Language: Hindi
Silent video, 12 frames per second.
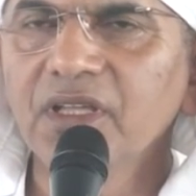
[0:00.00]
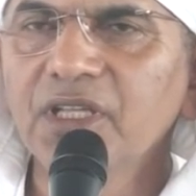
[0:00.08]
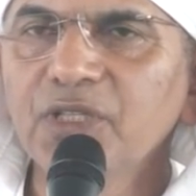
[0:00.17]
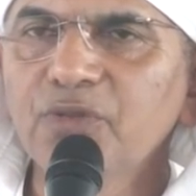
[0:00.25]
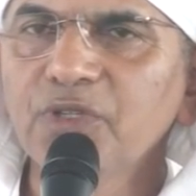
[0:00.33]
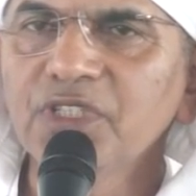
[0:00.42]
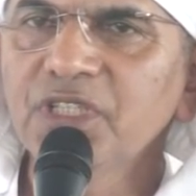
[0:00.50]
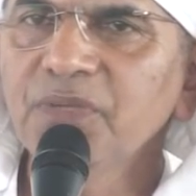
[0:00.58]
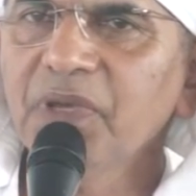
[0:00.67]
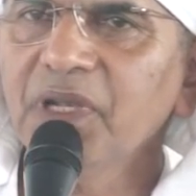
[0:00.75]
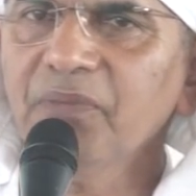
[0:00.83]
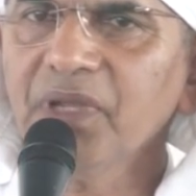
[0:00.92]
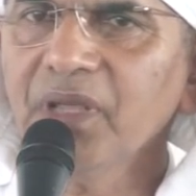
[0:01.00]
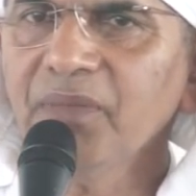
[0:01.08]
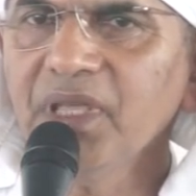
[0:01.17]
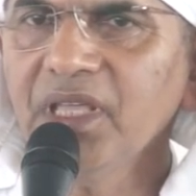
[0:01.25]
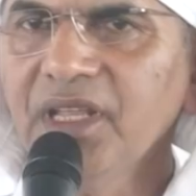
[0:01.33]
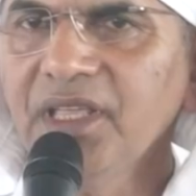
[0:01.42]
किंतु ऋषि परंपरा
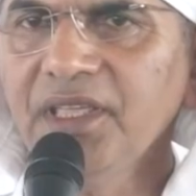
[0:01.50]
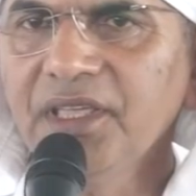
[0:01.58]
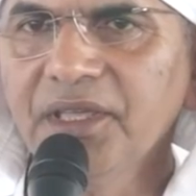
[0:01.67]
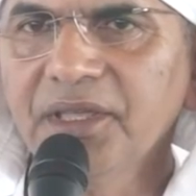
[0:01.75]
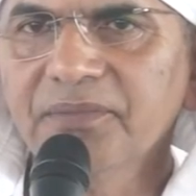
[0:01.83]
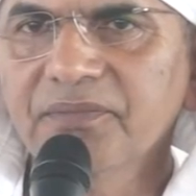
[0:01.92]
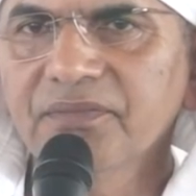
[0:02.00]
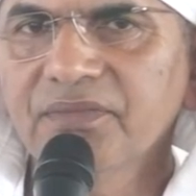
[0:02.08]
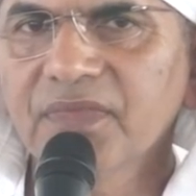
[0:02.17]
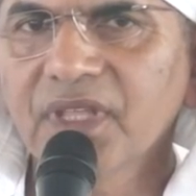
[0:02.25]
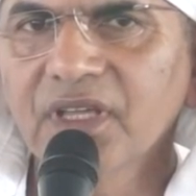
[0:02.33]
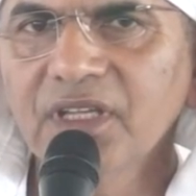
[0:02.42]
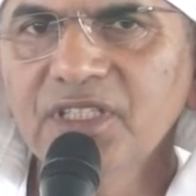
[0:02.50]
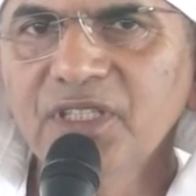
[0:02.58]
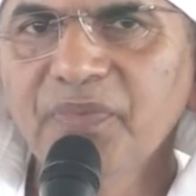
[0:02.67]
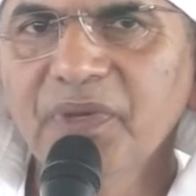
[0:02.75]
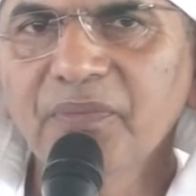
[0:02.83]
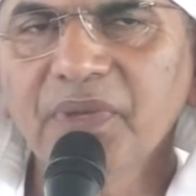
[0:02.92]
में नहीं है ऋषि
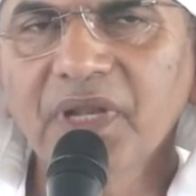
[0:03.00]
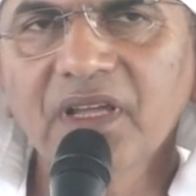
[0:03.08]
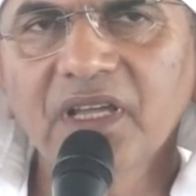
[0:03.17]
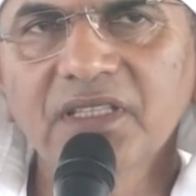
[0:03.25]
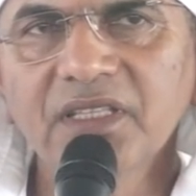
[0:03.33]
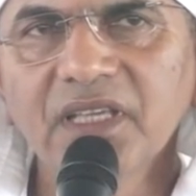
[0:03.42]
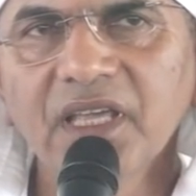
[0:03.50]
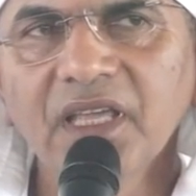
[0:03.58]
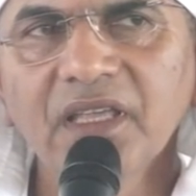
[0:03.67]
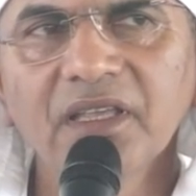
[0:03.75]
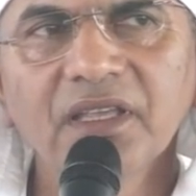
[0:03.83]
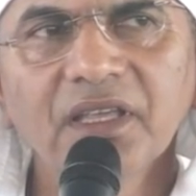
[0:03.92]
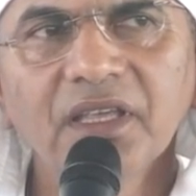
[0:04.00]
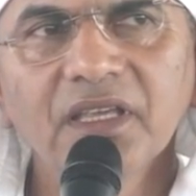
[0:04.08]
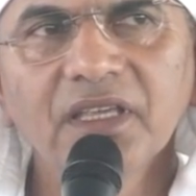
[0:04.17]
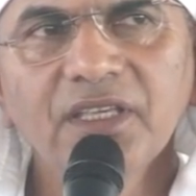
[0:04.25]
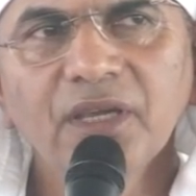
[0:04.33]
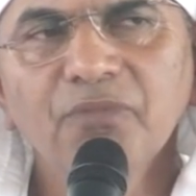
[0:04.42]
परंपरा कहती है
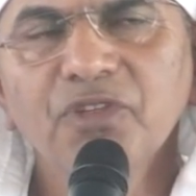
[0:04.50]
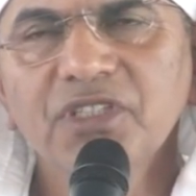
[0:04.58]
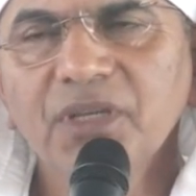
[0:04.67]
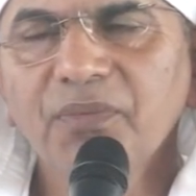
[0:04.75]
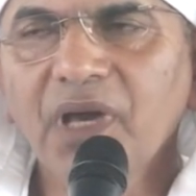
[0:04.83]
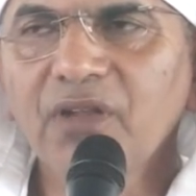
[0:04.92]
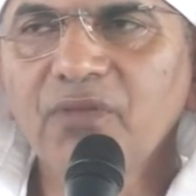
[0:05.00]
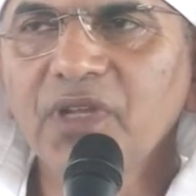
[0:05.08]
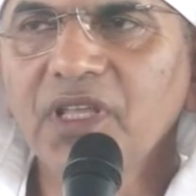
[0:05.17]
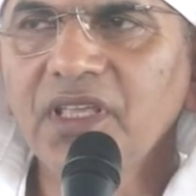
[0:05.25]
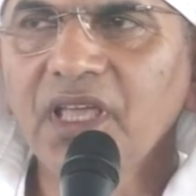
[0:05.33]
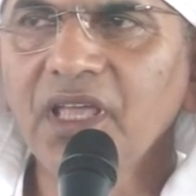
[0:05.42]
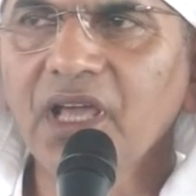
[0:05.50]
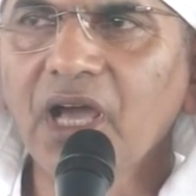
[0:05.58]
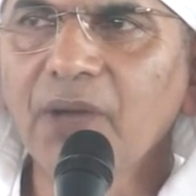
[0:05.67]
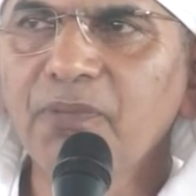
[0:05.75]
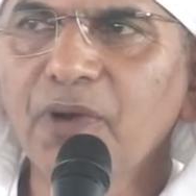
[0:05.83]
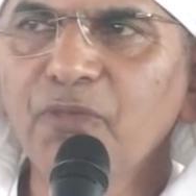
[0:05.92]
कि यह मुझे मालूम नहीं है
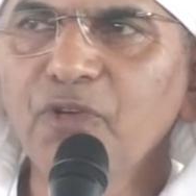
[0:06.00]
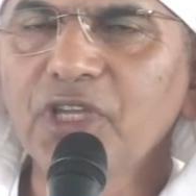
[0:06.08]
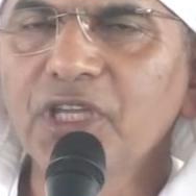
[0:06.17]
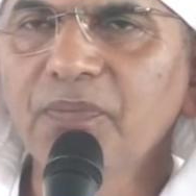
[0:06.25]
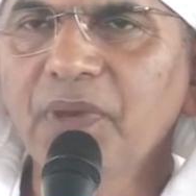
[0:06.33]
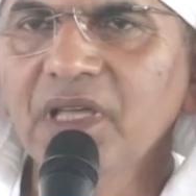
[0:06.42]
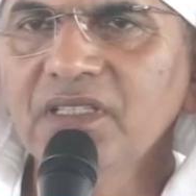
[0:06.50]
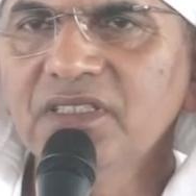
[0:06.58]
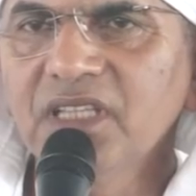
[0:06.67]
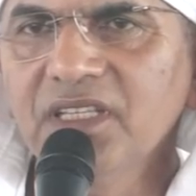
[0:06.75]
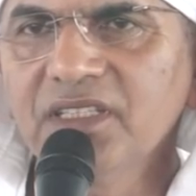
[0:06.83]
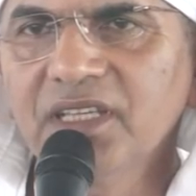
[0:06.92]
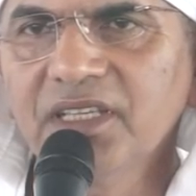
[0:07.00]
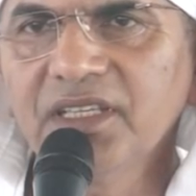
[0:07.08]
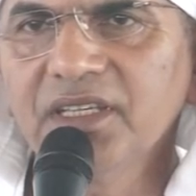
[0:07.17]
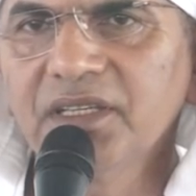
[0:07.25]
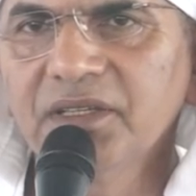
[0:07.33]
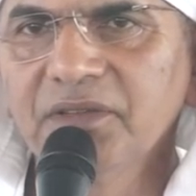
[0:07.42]
आप अमुक के पास चले
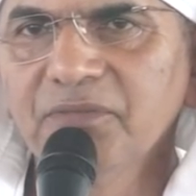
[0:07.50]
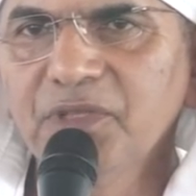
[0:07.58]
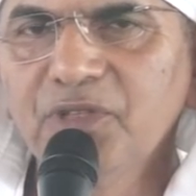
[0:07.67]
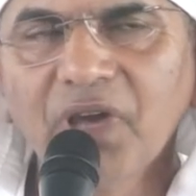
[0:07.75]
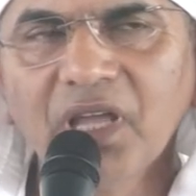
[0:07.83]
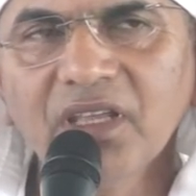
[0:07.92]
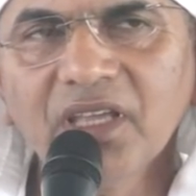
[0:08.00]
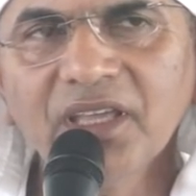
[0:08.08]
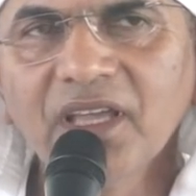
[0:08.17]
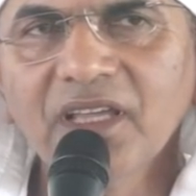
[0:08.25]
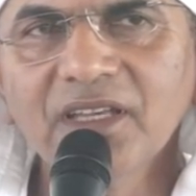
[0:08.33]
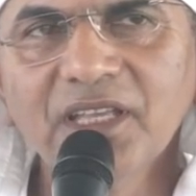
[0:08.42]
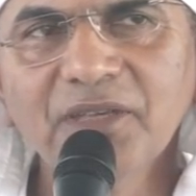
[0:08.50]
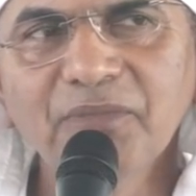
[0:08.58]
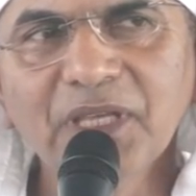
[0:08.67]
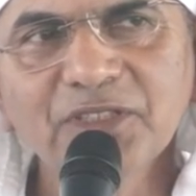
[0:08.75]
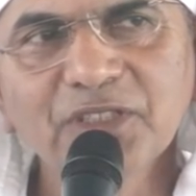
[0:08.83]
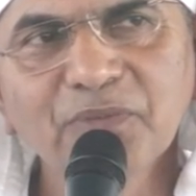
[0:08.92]
जाइए विद्वान कहेगा कि नहीं
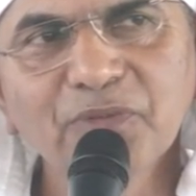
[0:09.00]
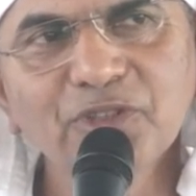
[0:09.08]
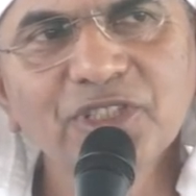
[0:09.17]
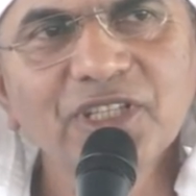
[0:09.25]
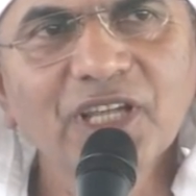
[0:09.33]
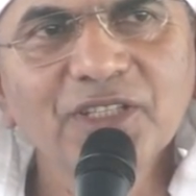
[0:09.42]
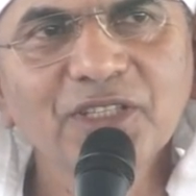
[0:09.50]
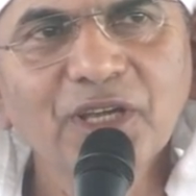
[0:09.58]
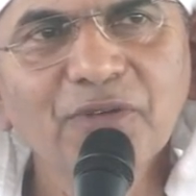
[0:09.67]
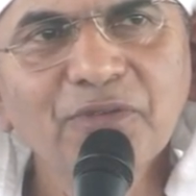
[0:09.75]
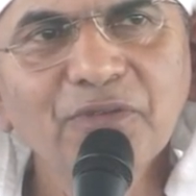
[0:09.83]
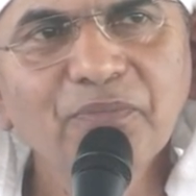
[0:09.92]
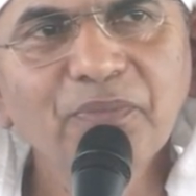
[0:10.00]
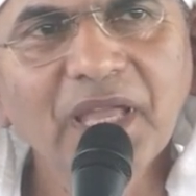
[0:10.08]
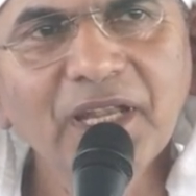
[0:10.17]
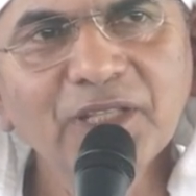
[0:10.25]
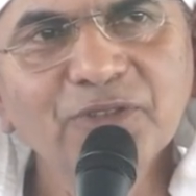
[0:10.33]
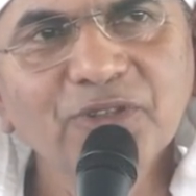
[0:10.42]
मैं सब कुछ जानता हूँ
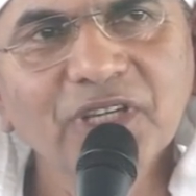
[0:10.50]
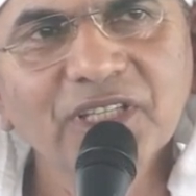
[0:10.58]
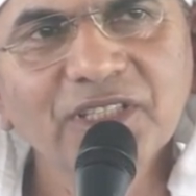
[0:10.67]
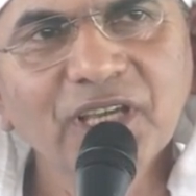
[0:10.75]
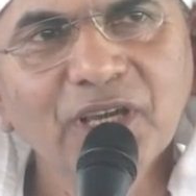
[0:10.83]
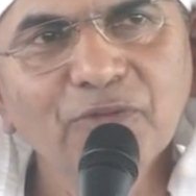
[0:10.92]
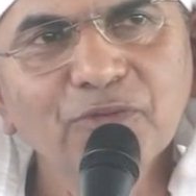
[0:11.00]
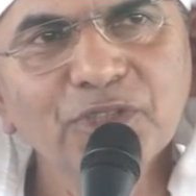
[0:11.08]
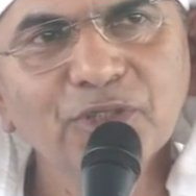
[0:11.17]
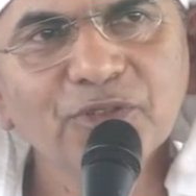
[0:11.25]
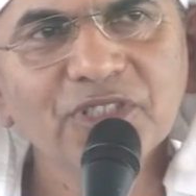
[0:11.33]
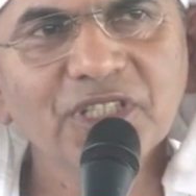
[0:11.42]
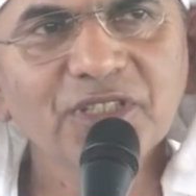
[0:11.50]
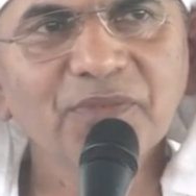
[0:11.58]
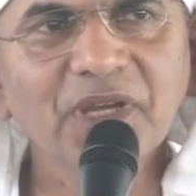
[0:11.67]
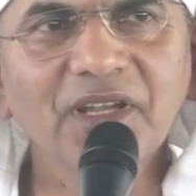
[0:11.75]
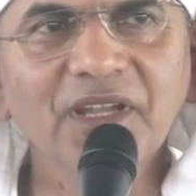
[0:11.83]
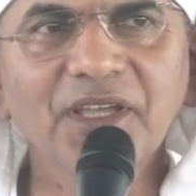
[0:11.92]
मैंने जो कह दिया उसी को सत्य
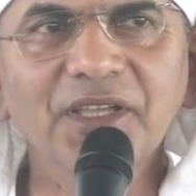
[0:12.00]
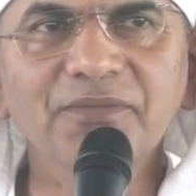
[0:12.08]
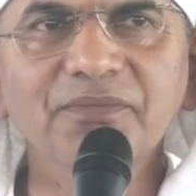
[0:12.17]
मानना है